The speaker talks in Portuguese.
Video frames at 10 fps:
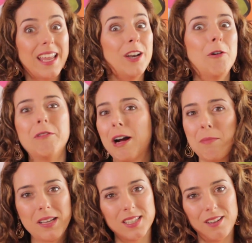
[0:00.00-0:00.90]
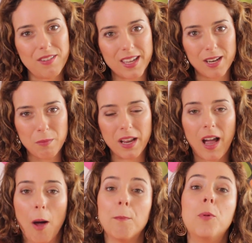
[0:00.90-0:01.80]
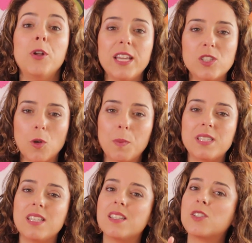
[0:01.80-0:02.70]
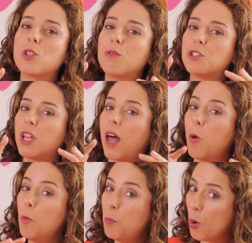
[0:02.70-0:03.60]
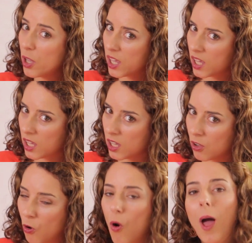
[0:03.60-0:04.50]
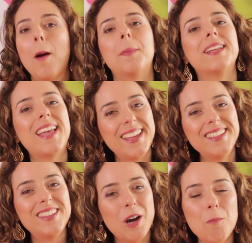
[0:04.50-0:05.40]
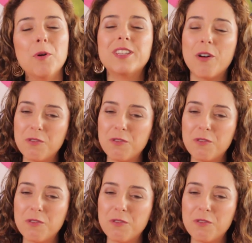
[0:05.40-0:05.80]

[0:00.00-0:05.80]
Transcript: e daí nunca mais ele vai querer brincar. Por isso, precisa descongelar um pouquinho, para daí então poder